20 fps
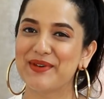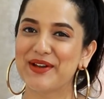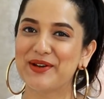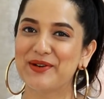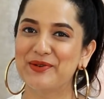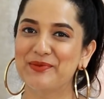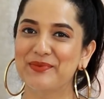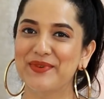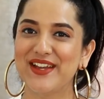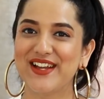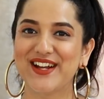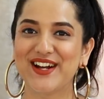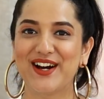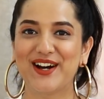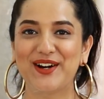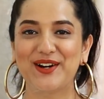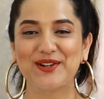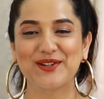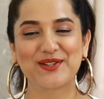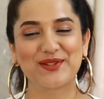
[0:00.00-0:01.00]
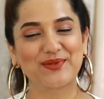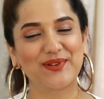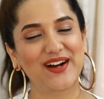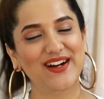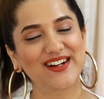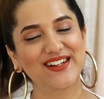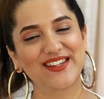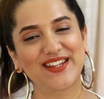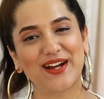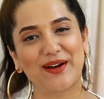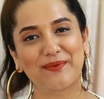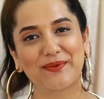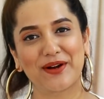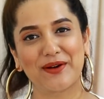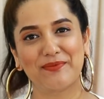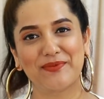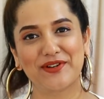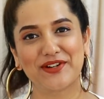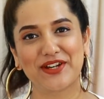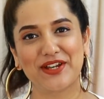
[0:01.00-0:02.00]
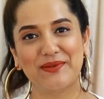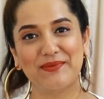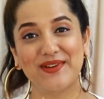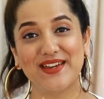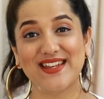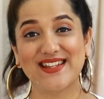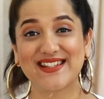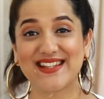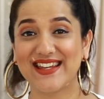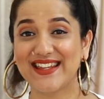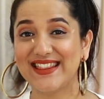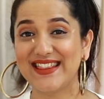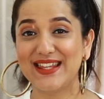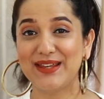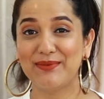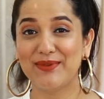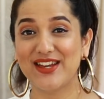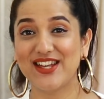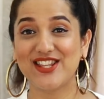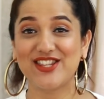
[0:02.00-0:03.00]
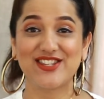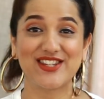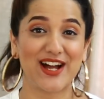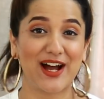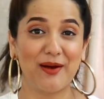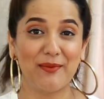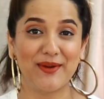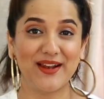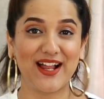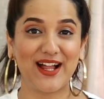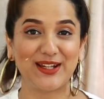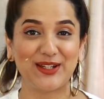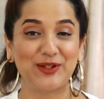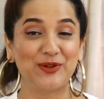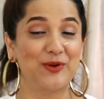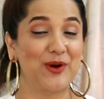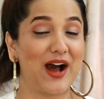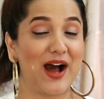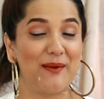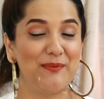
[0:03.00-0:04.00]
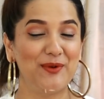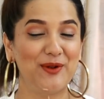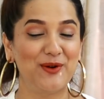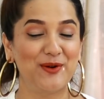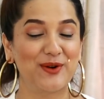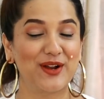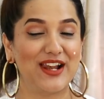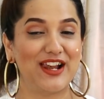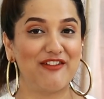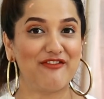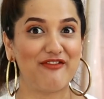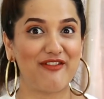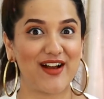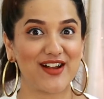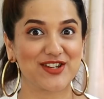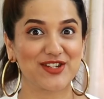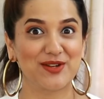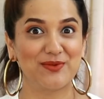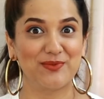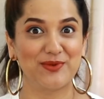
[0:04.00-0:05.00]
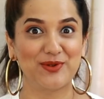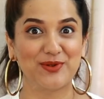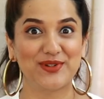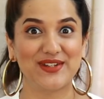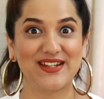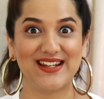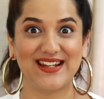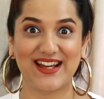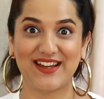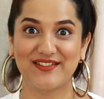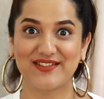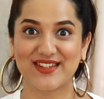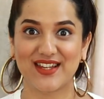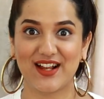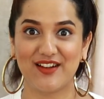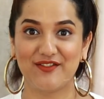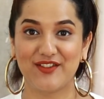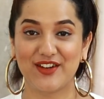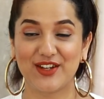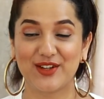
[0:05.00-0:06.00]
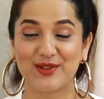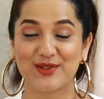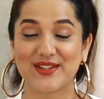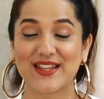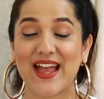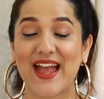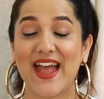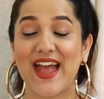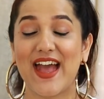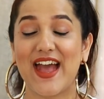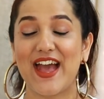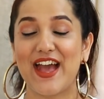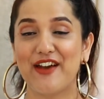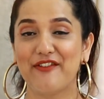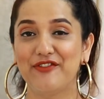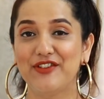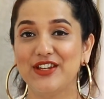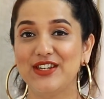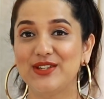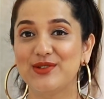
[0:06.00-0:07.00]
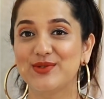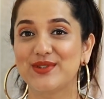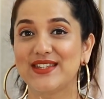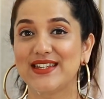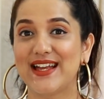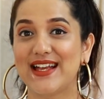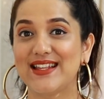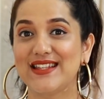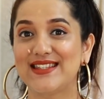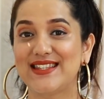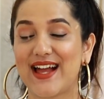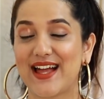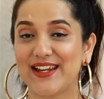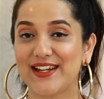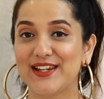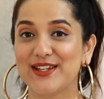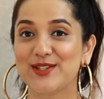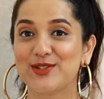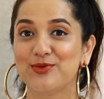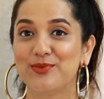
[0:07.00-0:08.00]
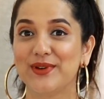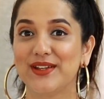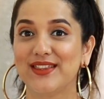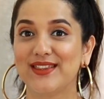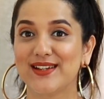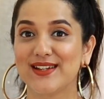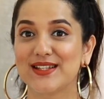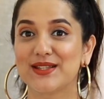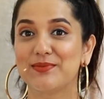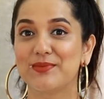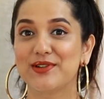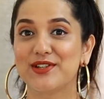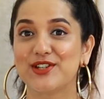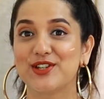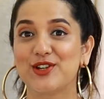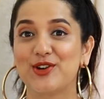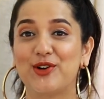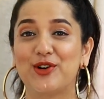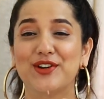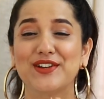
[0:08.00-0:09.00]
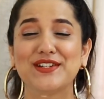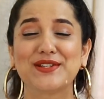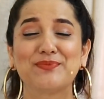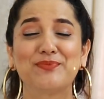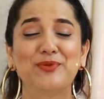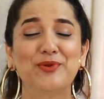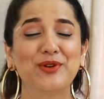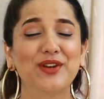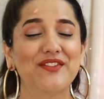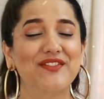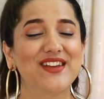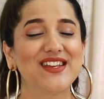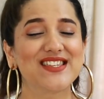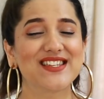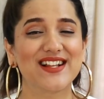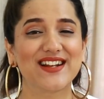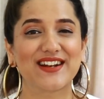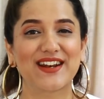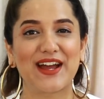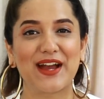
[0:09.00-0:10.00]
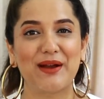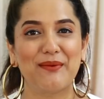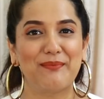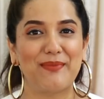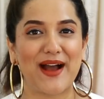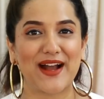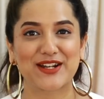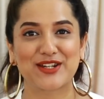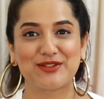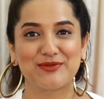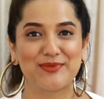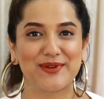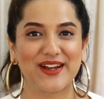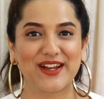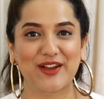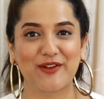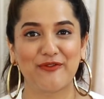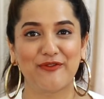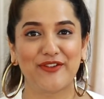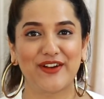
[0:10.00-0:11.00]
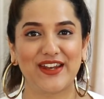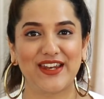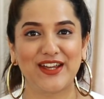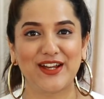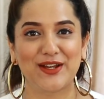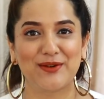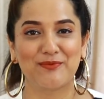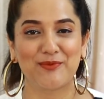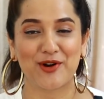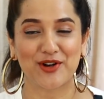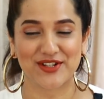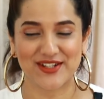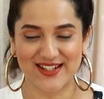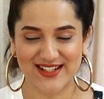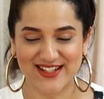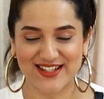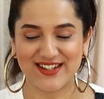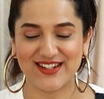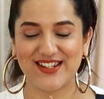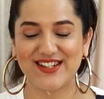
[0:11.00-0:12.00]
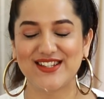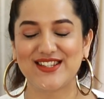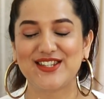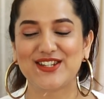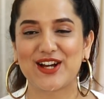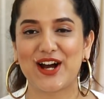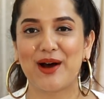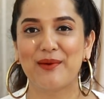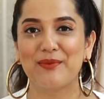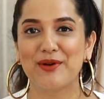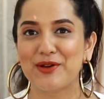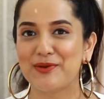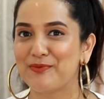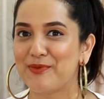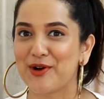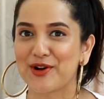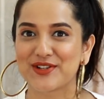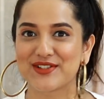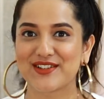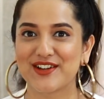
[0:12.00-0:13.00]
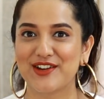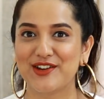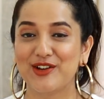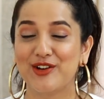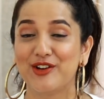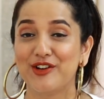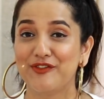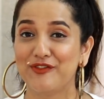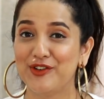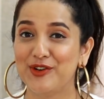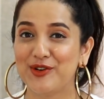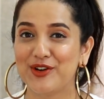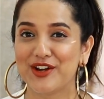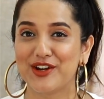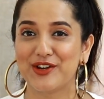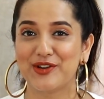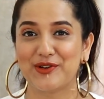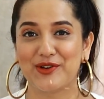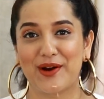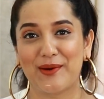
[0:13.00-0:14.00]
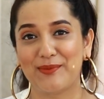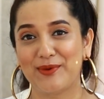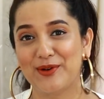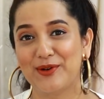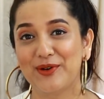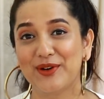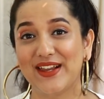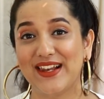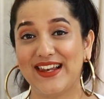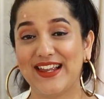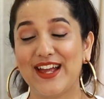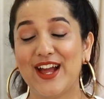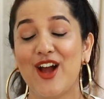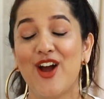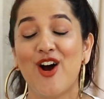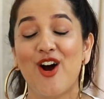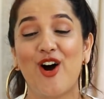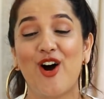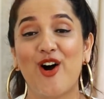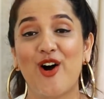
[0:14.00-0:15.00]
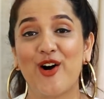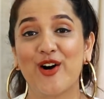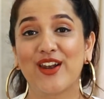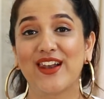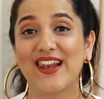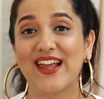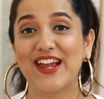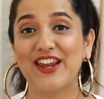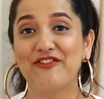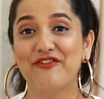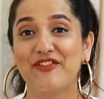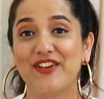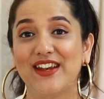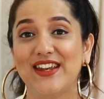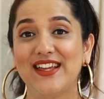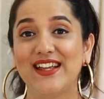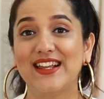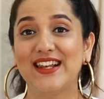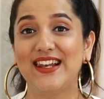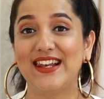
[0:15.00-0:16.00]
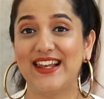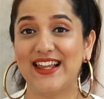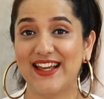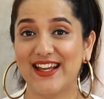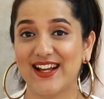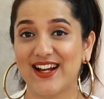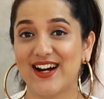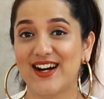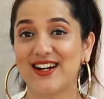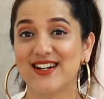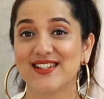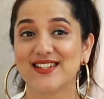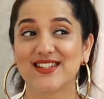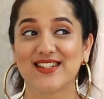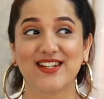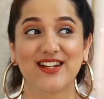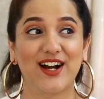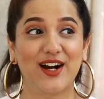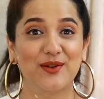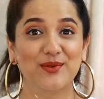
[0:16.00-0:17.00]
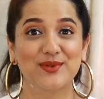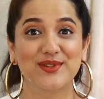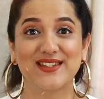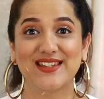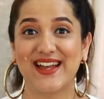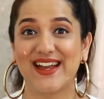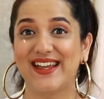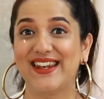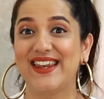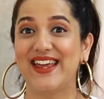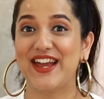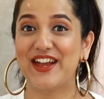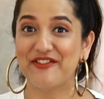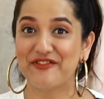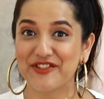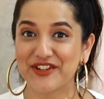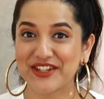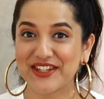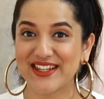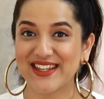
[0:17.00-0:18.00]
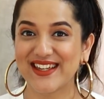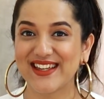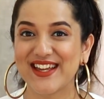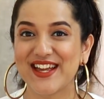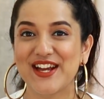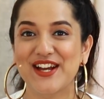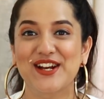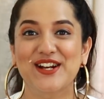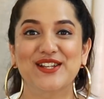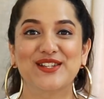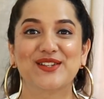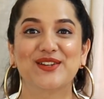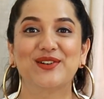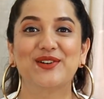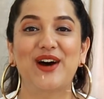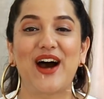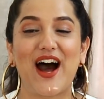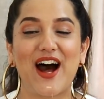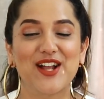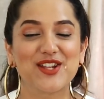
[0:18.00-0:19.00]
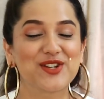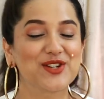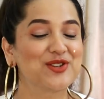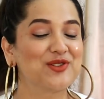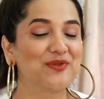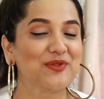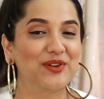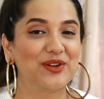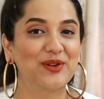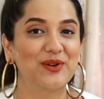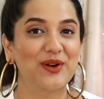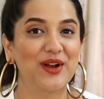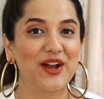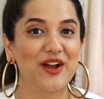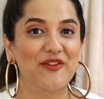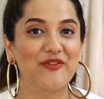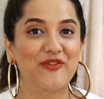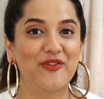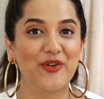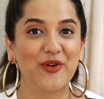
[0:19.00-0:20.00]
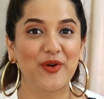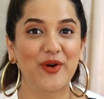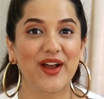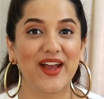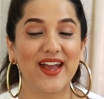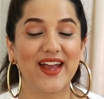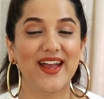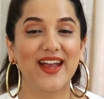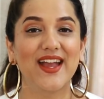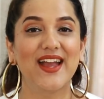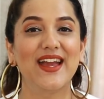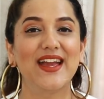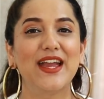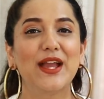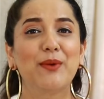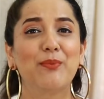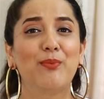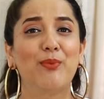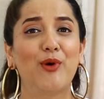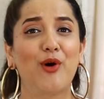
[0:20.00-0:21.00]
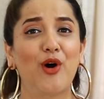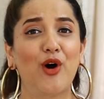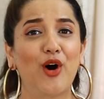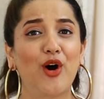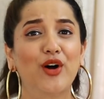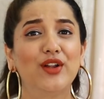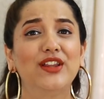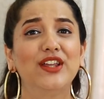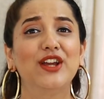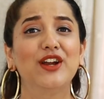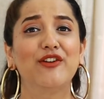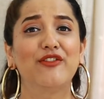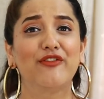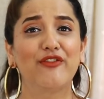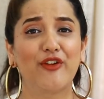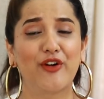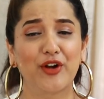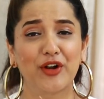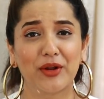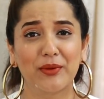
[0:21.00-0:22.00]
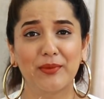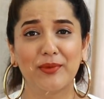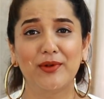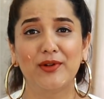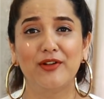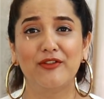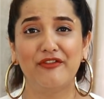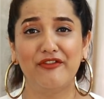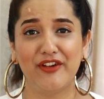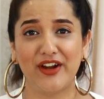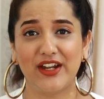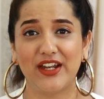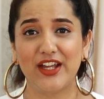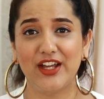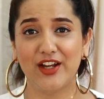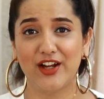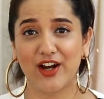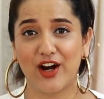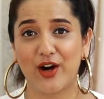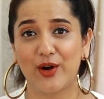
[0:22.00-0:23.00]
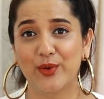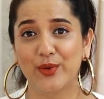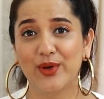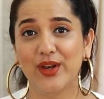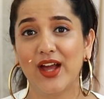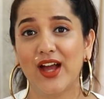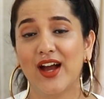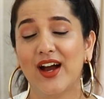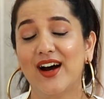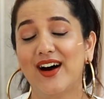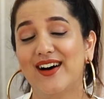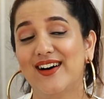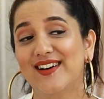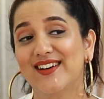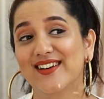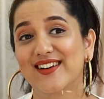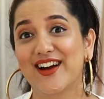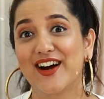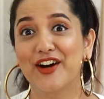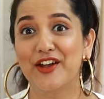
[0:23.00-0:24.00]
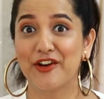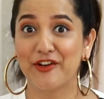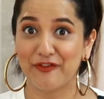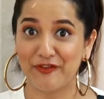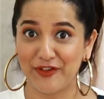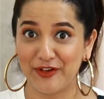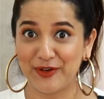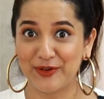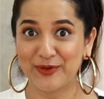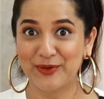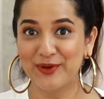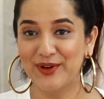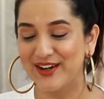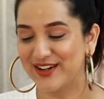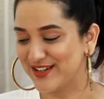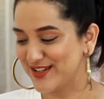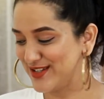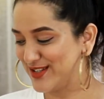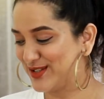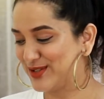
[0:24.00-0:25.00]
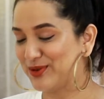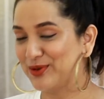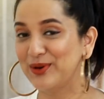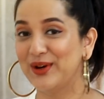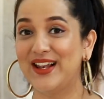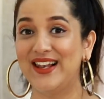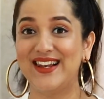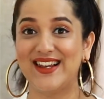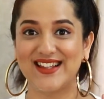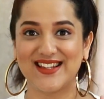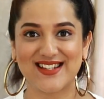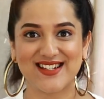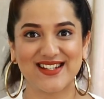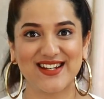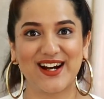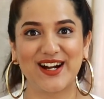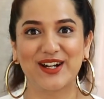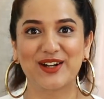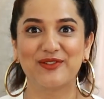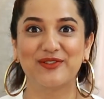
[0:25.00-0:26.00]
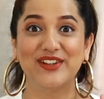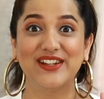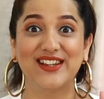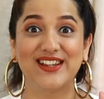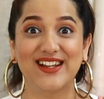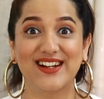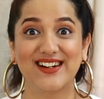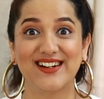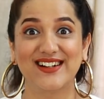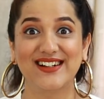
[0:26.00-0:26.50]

मैं हूँ मेघा और स्वागत है आपका फॉर्की मेग्स हिंदी में जहाँ मैं लाती हूँ आप लोगों के लिए फैशन ब्यूटी लाइफस्टाइल वीडियोस एवरी ट्यूसडे एंड सैटरडे सुबह 10 बजे और इस पूरे वीक चल रहा है बैक टू बैक वेडिंग अनबॉक्सिंग सीरीज जहाँ मैं अनबॉक्स कर रही हूँ रिव्यू कर रही हूँ आप लोगों के लिए ऑनलाइन वेडिंग लहंगाज गाउन्स एंड एवरीथिंग सो आज का जो वीडियो है वो है एक बहुत ही अफोर्डेबल वेडिंग गाउन का रिव्यू सो लेट्स स्टार्ट विथ